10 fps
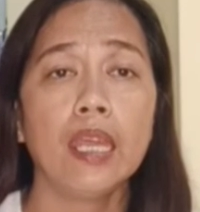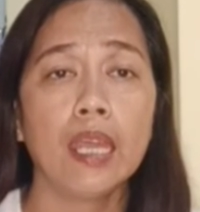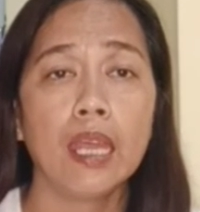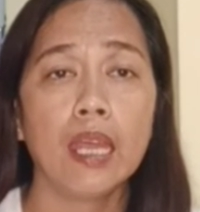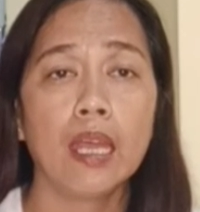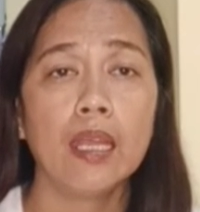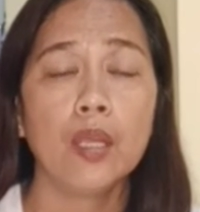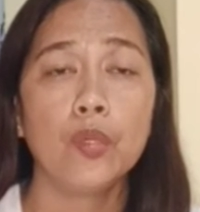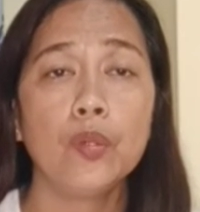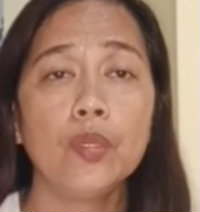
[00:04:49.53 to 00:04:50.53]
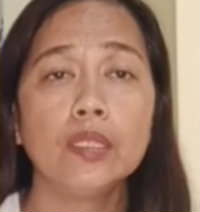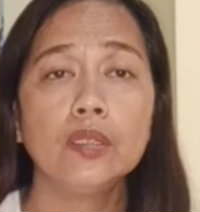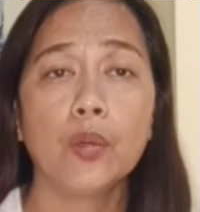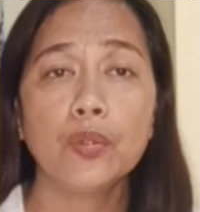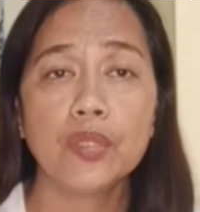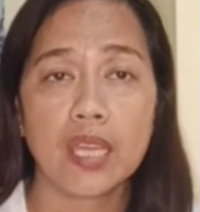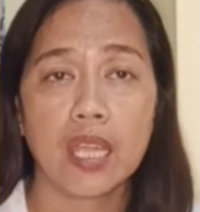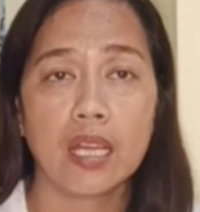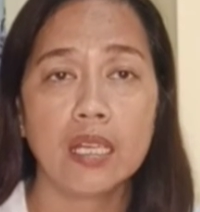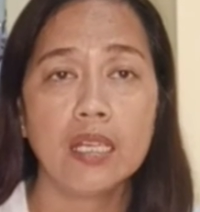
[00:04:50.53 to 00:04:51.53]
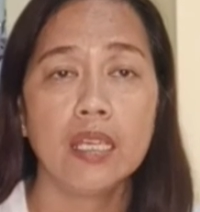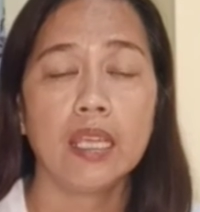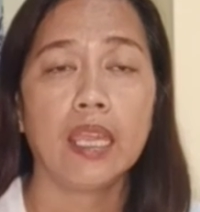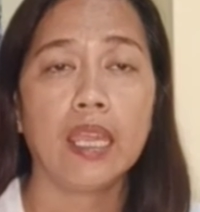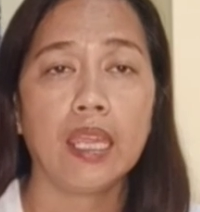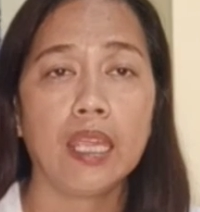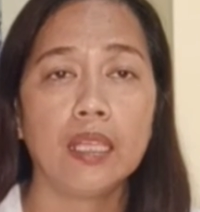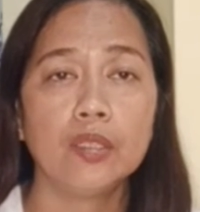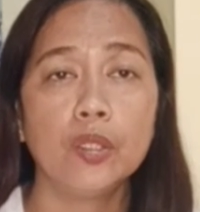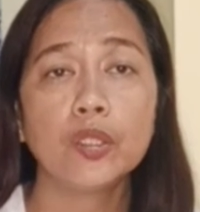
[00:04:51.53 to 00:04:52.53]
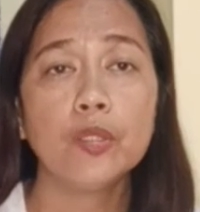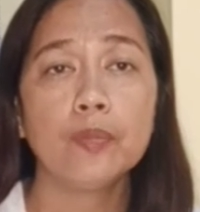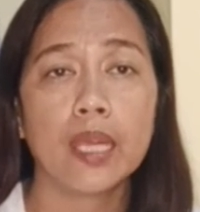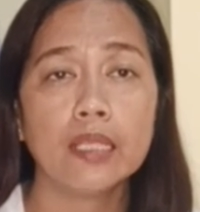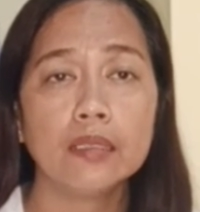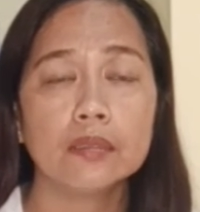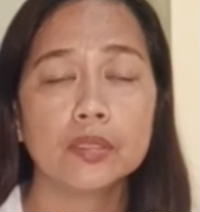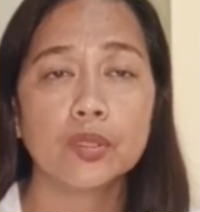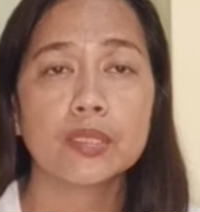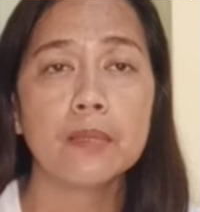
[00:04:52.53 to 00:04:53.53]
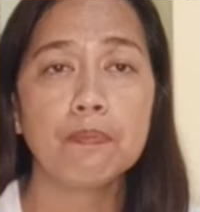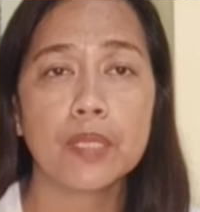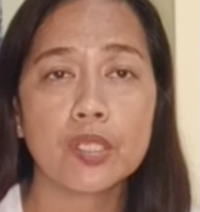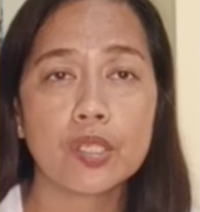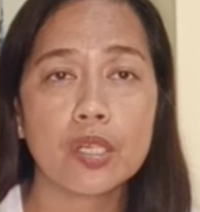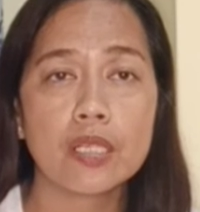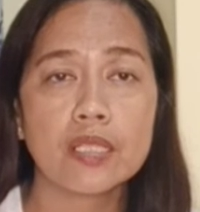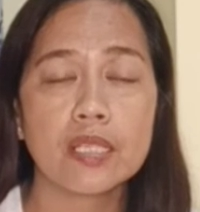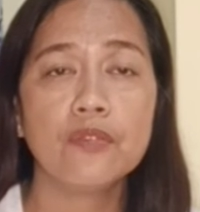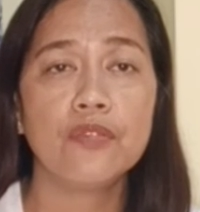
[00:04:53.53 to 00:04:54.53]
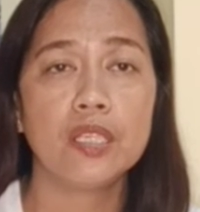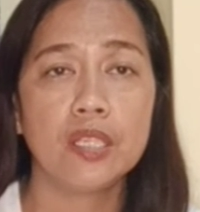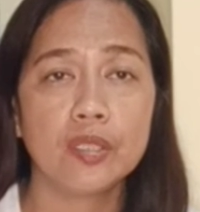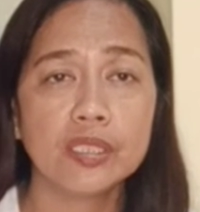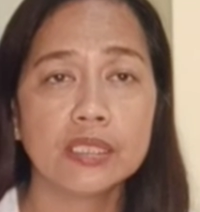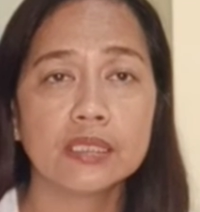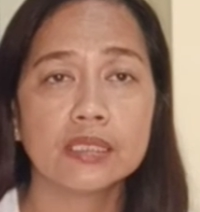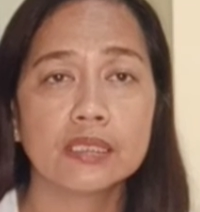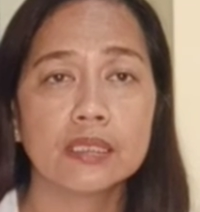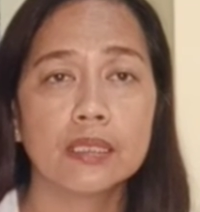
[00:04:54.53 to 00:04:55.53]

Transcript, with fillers: Uh, we will go there and document, took some pictures and videos